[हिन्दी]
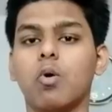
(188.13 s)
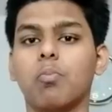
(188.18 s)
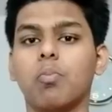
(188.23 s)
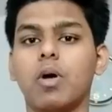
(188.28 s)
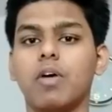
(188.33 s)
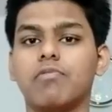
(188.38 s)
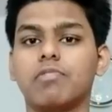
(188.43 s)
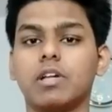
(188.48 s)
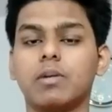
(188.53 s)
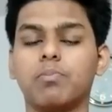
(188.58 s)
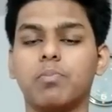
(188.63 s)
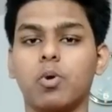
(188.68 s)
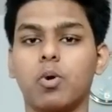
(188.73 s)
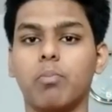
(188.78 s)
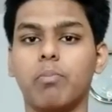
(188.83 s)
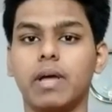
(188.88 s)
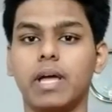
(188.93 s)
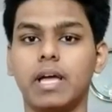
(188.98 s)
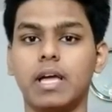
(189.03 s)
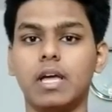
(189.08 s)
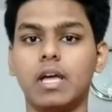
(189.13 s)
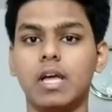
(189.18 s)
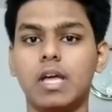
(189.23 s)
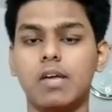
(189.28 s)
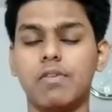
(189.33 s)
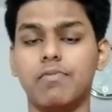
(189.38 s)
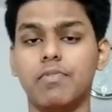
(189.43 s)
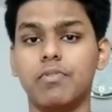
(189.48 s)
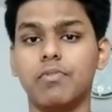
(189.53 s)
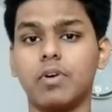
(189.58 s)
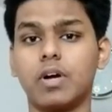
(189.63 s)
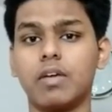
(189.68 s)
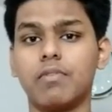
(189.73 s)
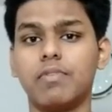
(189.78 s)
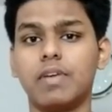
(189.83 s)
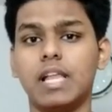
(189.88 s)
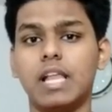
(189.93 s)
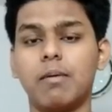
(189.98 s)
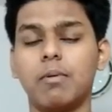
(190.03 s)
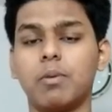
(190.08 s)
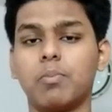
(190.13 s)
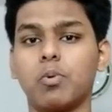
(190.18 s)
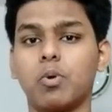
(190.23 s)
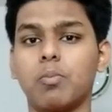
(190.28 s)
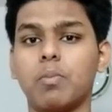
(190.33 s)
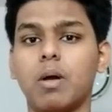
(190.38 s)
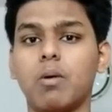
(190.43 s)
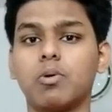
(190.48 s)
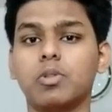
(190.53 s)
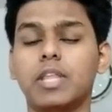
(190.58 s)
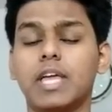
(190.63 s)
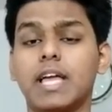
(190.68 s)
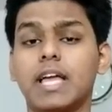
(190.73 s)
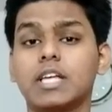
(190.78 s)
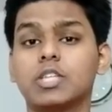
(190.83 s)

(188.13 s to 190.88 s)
ओप्पो एफ नाइन प्रो में वीवो के वी इलेवन प्रो में आपको दिया गया